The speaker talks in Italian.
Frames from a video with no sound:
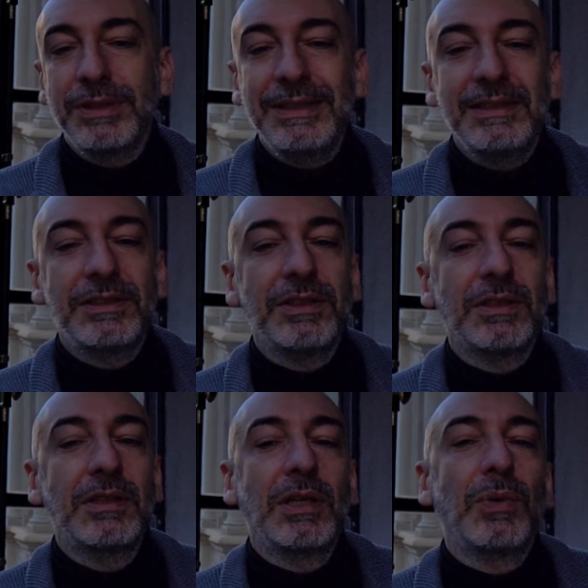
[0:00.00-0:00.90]

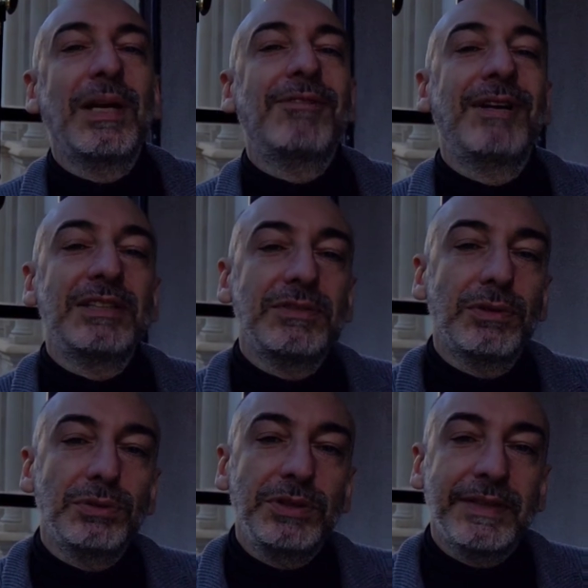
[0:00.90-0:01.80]
inizio quella fase
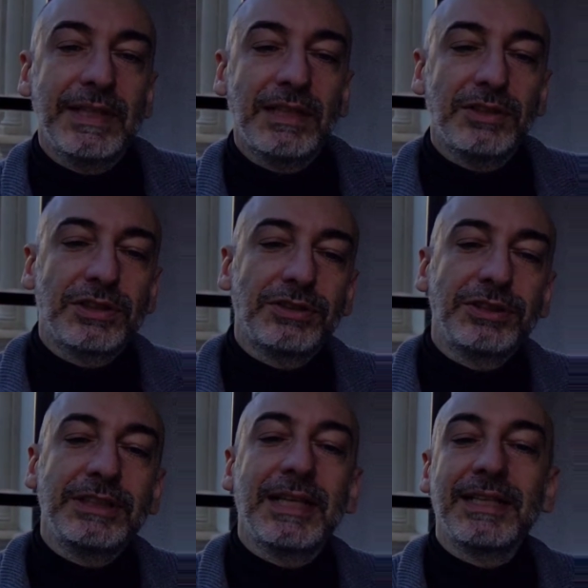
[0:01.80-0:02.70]
evolutiva della nostra
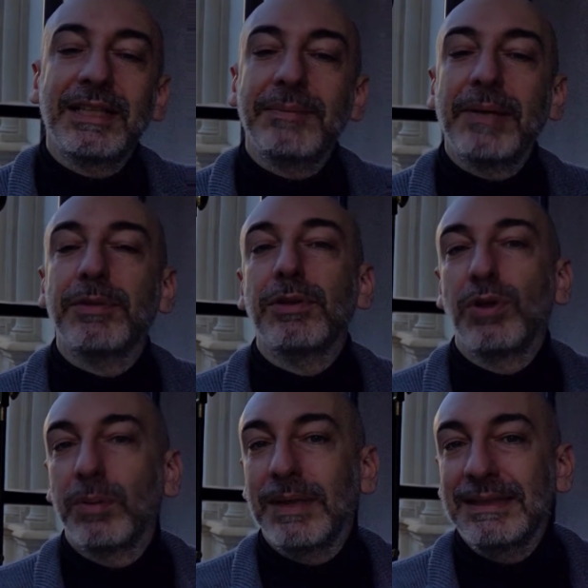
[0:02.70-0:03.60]
società che chiamiamo
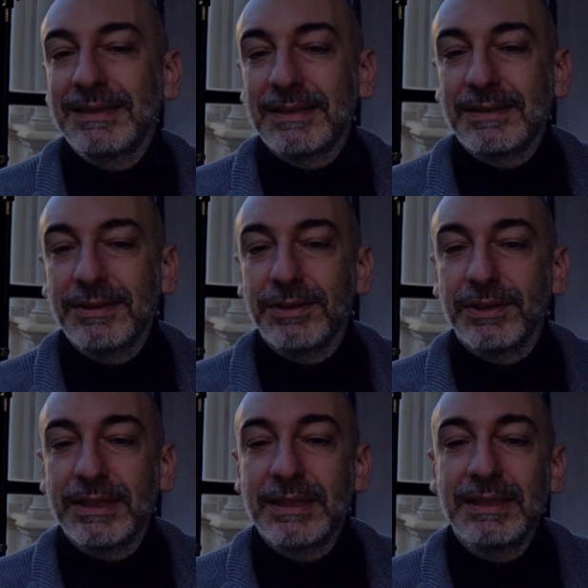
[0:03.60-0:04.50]

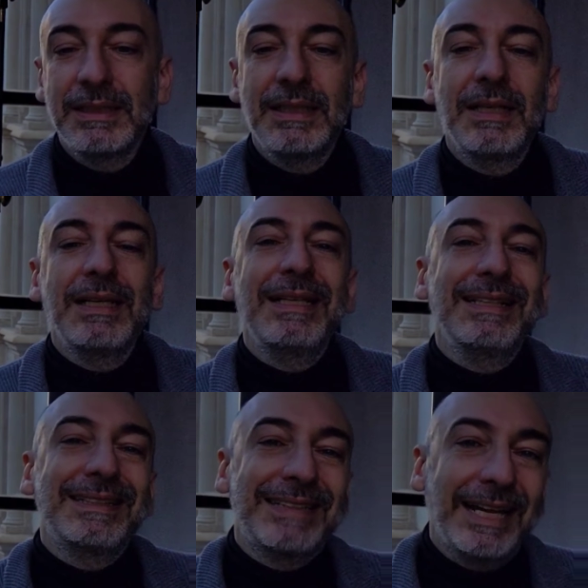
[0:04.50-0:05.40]
globalizzazione
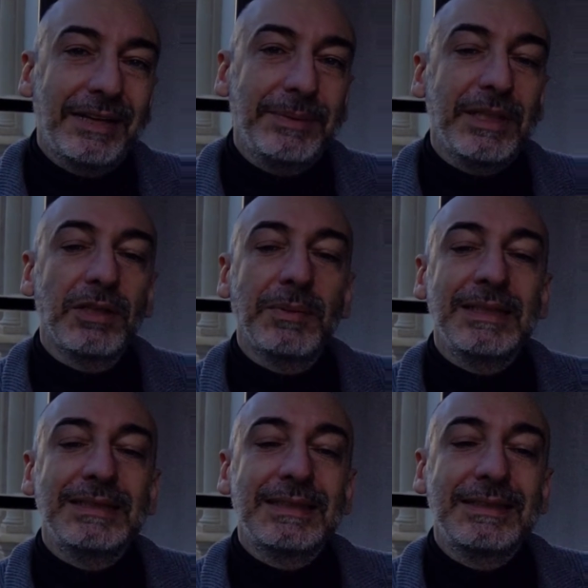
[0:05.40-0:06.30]
il termine
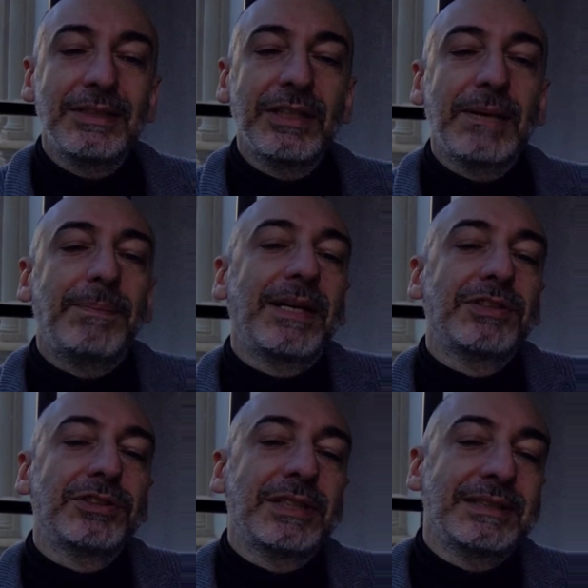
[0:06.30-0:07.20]
globalizzazione appare
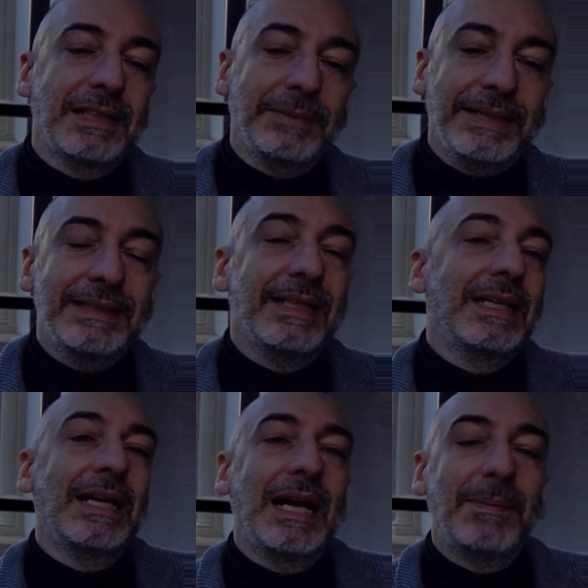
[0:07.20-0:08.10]

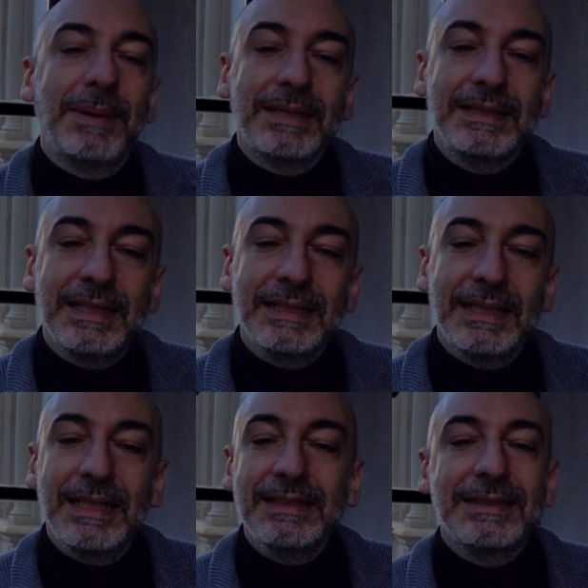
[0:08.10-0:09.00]
sostanzialmente a partire
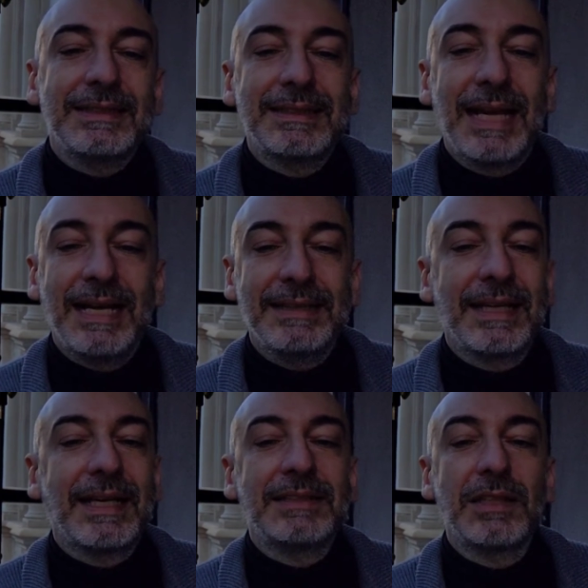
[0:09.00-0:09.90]
dagli anni 60,
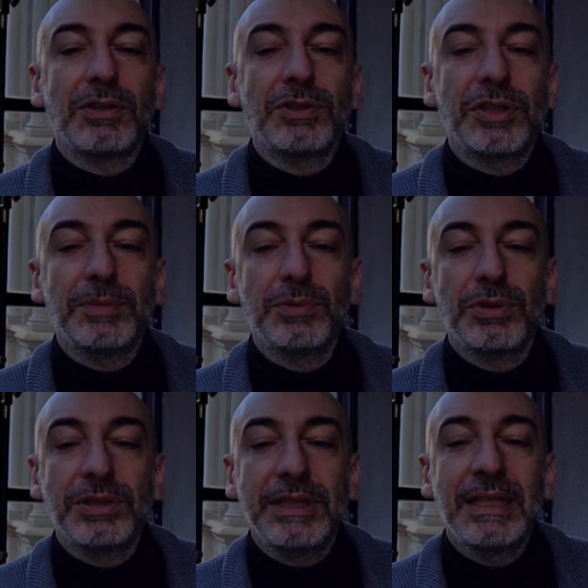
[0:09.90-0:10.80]
grazie al
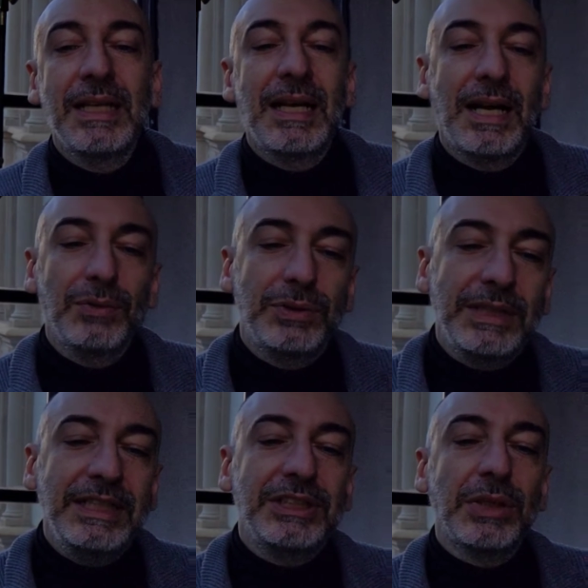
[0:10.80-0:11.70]
contributo di
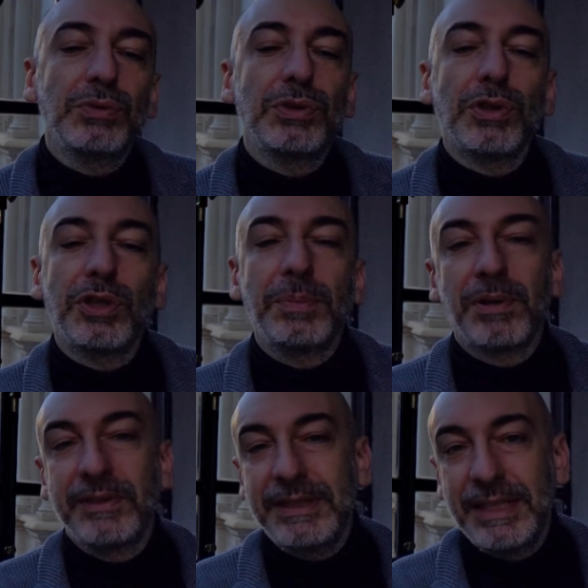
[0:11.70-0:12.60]
autrici e autori
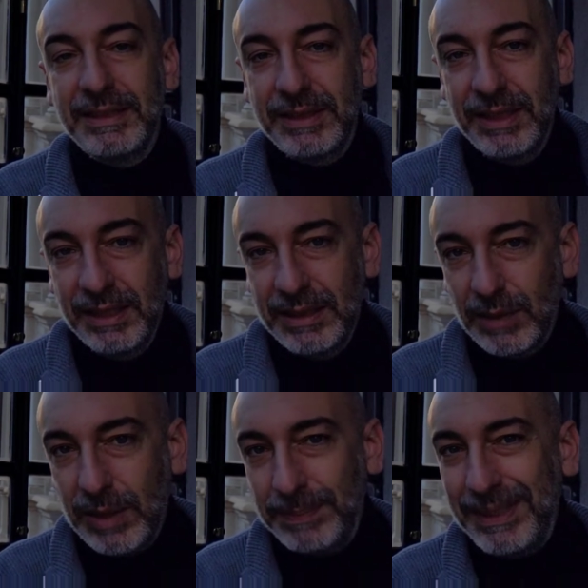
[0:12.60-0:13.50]
provenienti da
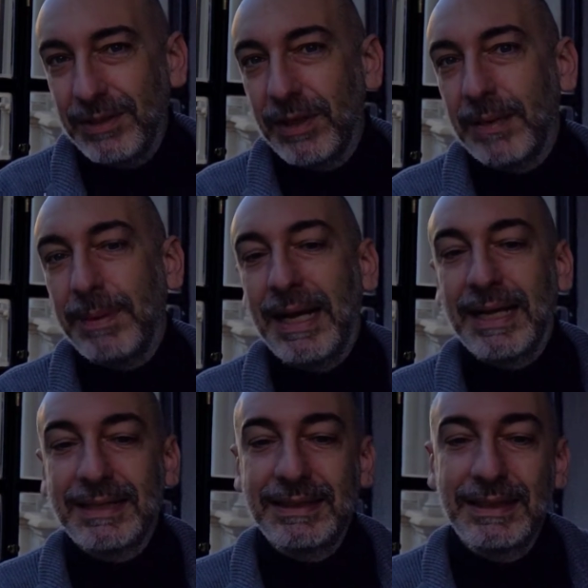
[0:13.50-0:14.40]
una piccola
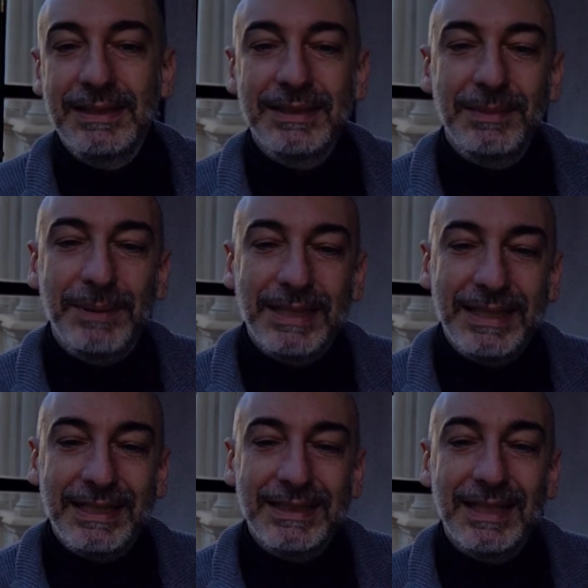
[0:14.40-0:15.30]
parte del
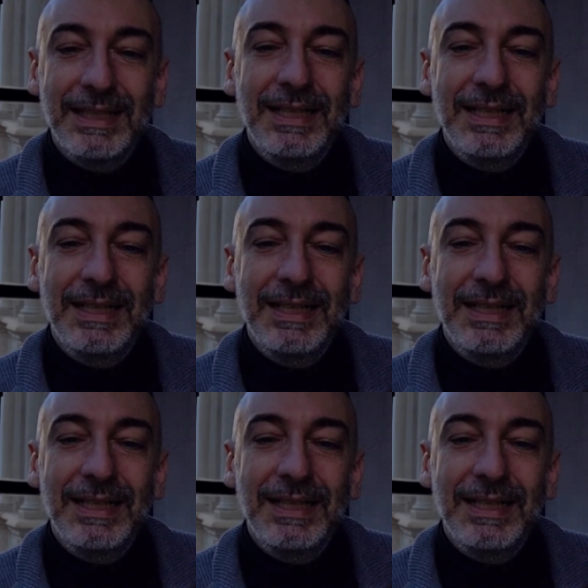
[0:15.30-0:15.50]
pianeta,